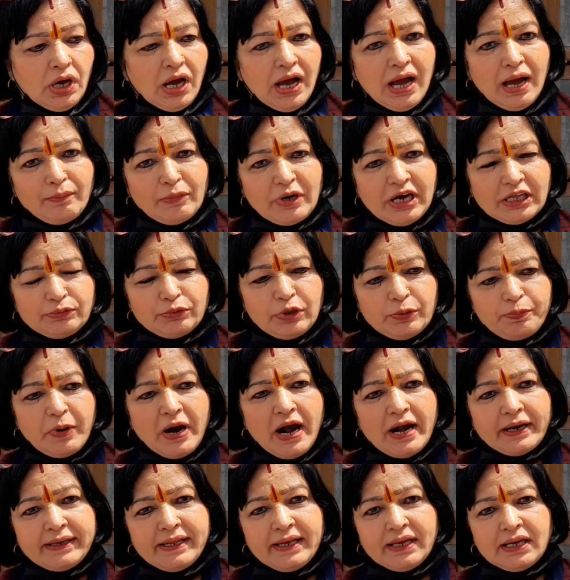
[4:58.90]
आम आदमी
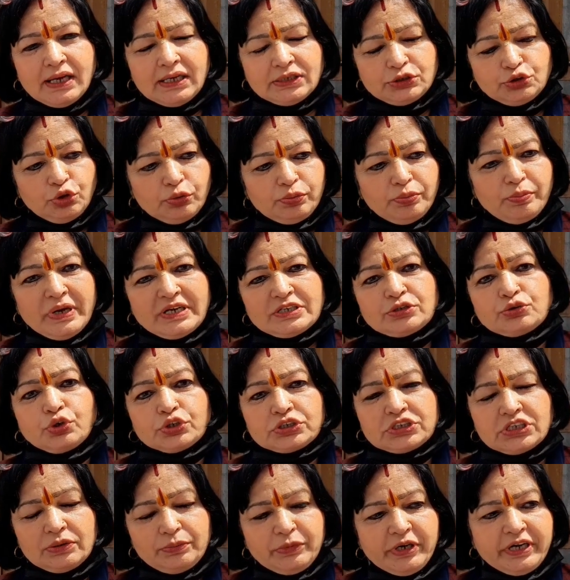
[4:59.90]
पार्टी का जो मैं
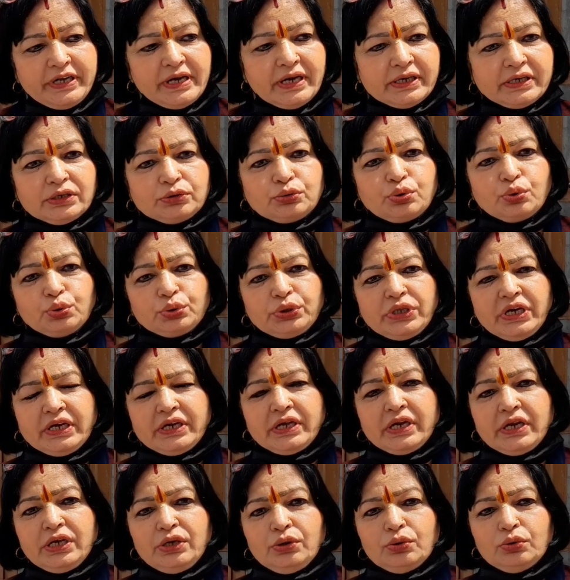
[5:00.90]
सोशल मीडिया के थ्रू
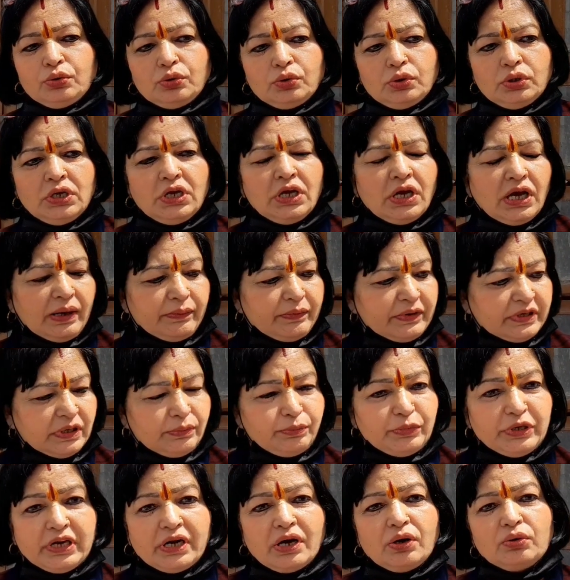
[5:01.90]
देख रही हूँ अभी
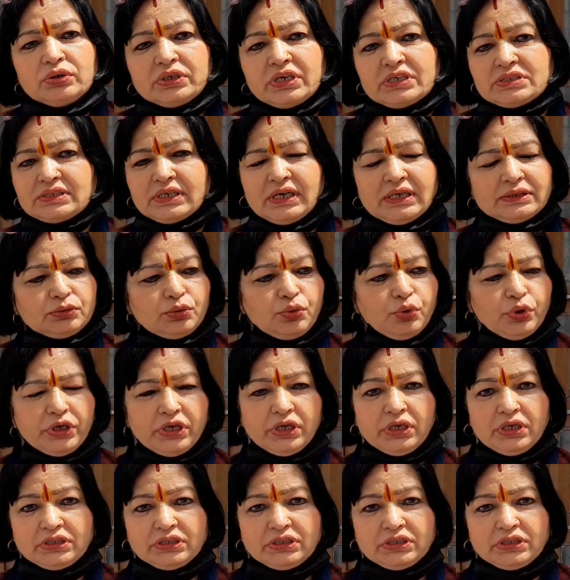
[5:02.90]
के मेरा उनके साथ कोई